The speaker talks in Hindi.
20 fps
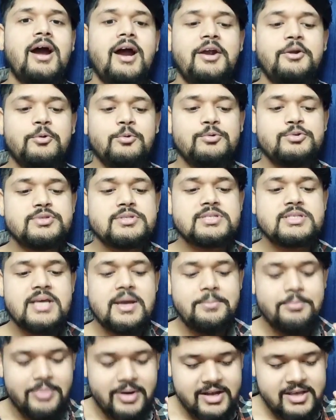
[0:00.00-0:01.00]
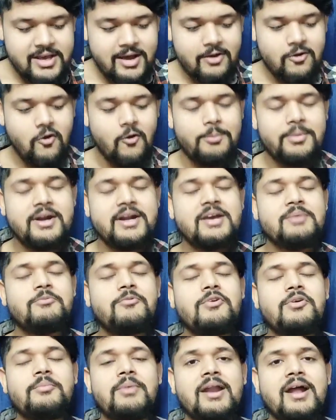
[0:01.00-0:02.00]
एंड उससे बढ़िया कॉमेडी
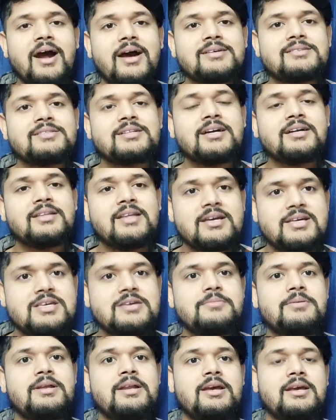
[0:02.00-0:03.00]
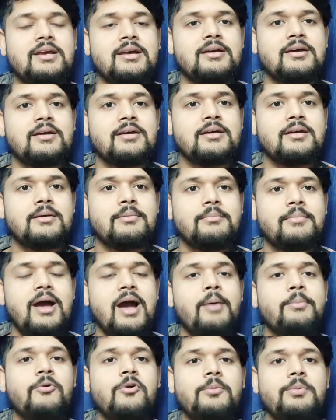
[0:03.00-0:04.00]
मूवी मैंने आज तक देखी भी नहीं है
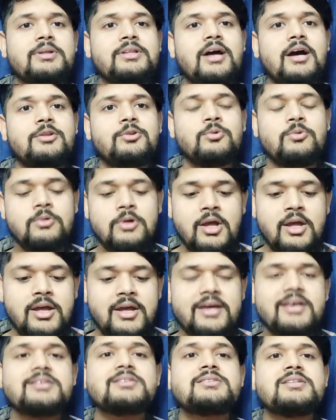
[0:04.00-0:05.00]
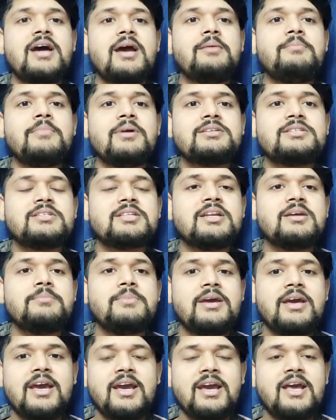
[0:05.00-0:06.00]
मैं आपको बता दूं इस टाइम में
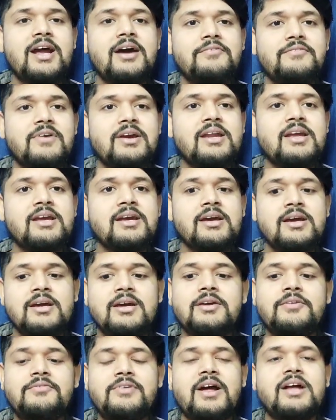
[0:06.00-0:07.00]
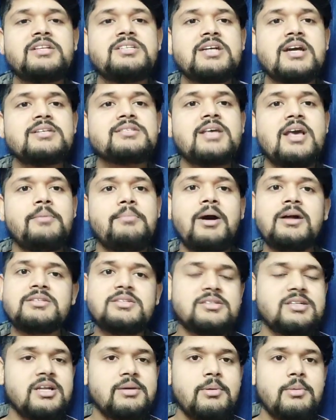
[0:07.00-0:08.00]
जितनी भी हेरा फेरी फ्रेंचाइज के
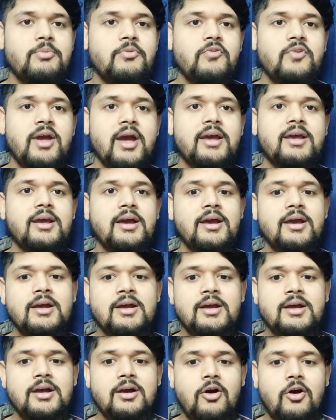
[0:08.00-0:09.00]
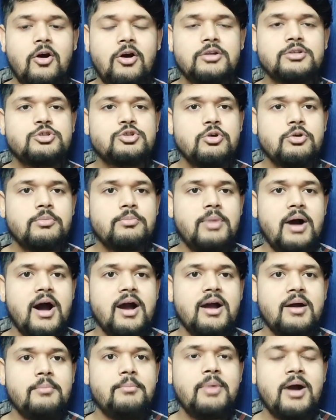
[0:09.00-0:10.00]
बाद जितनी भी मूवी आई है और जो
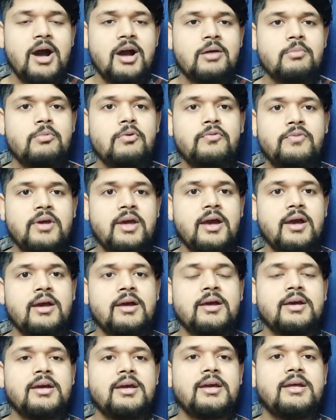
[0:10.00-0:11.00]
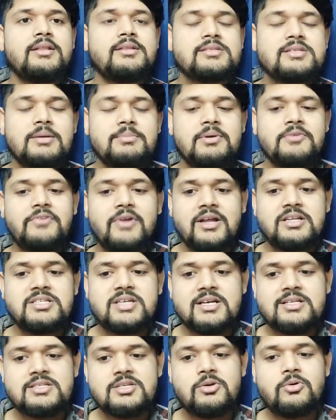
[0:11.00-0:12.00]
भागम भाग मूवी है इन सभी
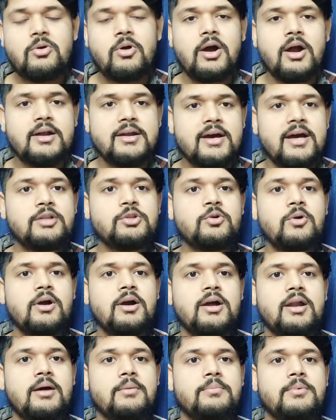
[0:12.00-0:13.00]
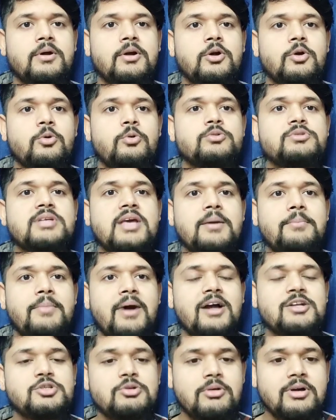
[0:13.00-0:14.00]
फ्रेंचाइजी को हटा दो अगर आप उसके
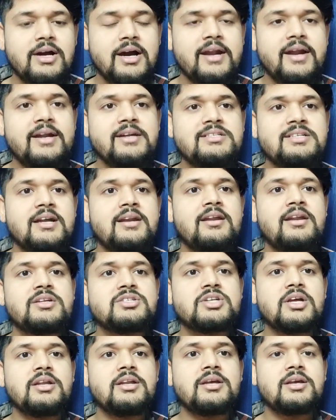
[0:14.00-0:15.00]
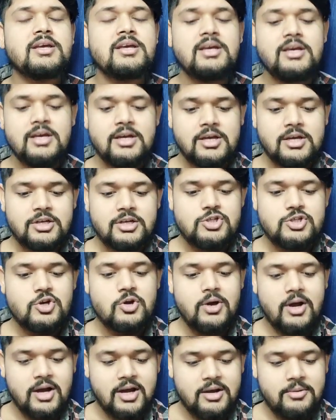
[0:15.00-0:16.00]
बाद जो करंट जनरेशन की
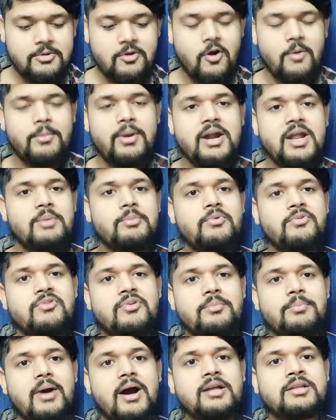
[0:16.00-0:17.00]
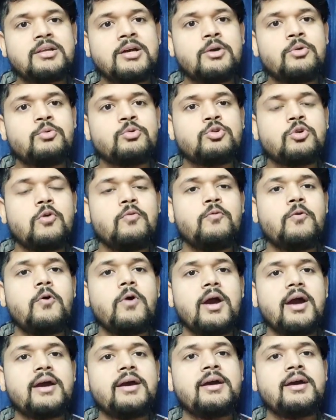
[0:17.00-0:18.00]
जो अगर कॉमेडी मूवी बात करूं तो
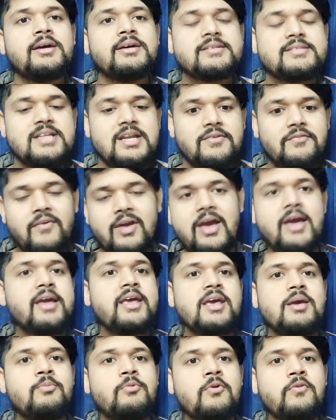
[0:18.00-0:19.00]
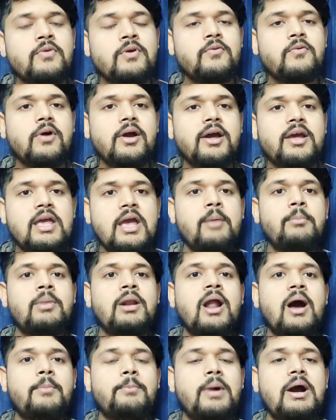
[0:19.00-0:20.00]
वो है सिर्फ एक ही मूवी वो है
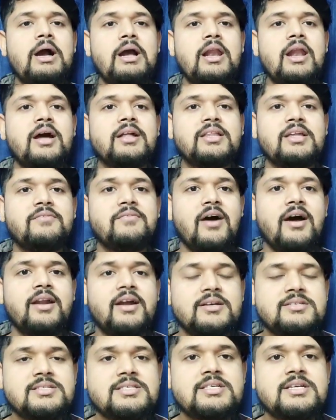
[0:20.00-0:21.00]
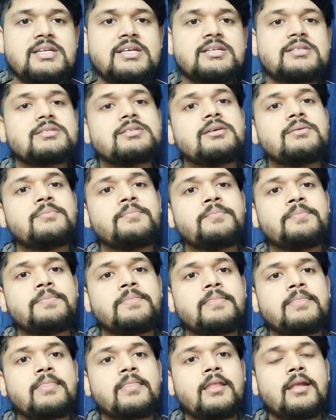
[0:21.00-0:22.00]
यमला पगला दीवाना सीरीज़
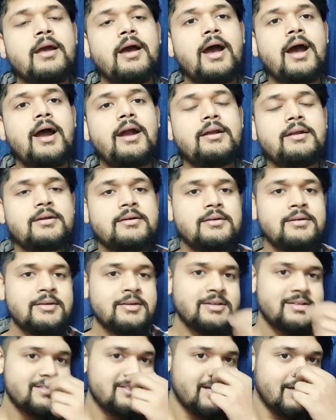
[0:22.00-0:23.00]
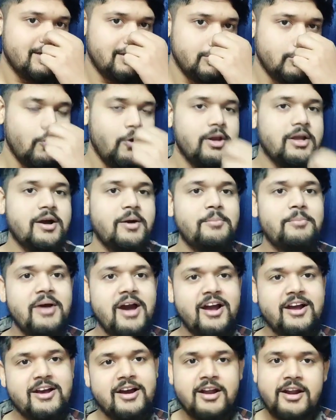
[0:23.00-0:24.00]
एंड सनी देओल कम
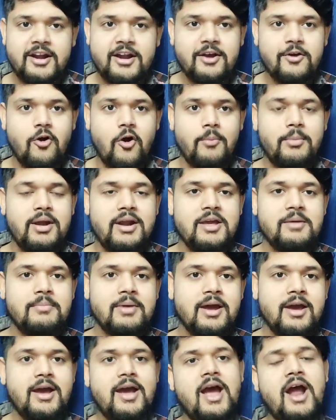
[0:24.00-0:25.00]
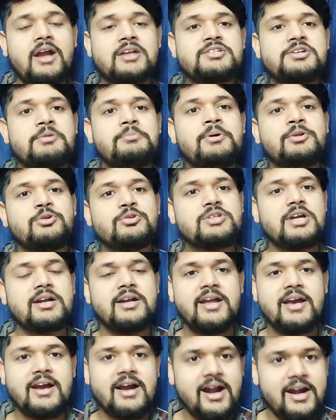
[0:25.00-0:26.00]
बैक कर रहे हैं कॉमेडी में एक्शन में तो
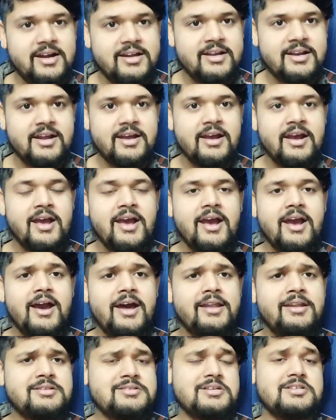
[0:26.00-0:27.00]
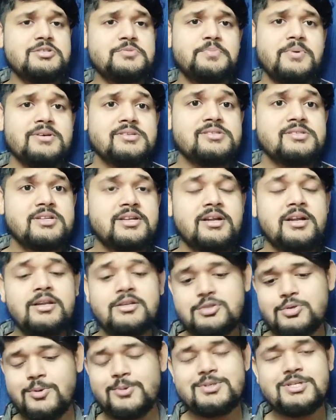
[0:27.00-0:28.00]
झंडे गाड़ ही रहे हैं एंड सस्पेंस
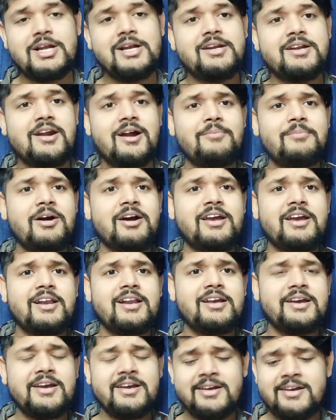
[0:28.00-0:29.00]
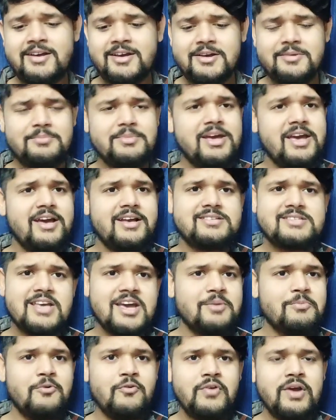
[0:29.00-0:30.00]
थ्रिल सोशल ड्रामा के लिए भी एक
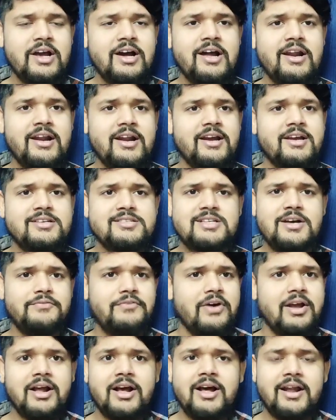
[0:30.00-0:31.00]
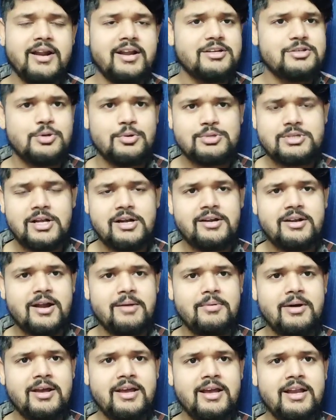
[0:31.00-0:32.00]
से एक मूवी कर रहे हैं सफ़र कर रहे हैं सोशल
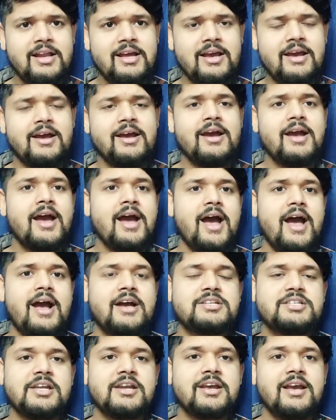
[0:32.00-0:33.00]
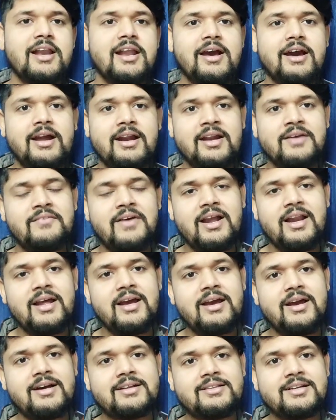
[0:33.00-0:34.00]
ड्रामा के लिए एक्शन के लिए करने
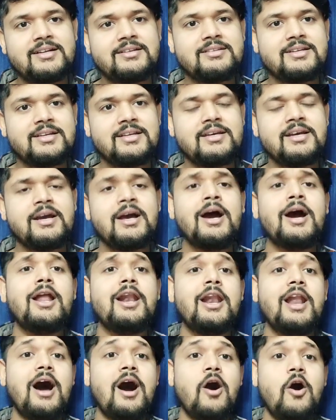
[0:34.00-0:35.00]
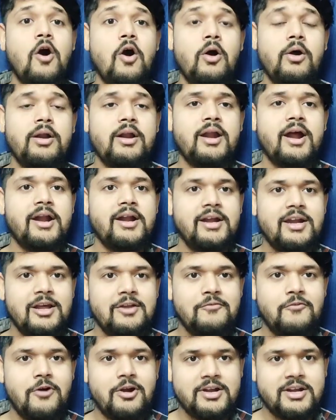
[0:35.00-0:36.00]
वाले हैं गदर थ्री लाहौर
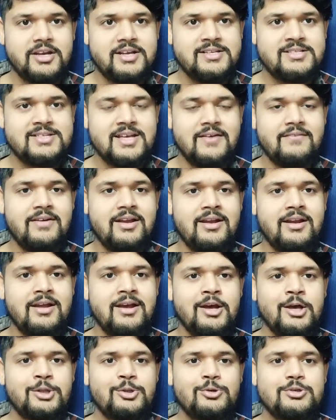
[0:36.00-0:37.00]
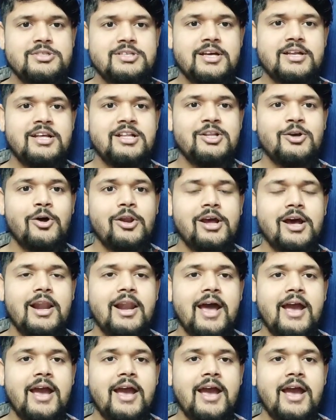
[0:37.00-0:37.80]
1947 तो सनी देओल का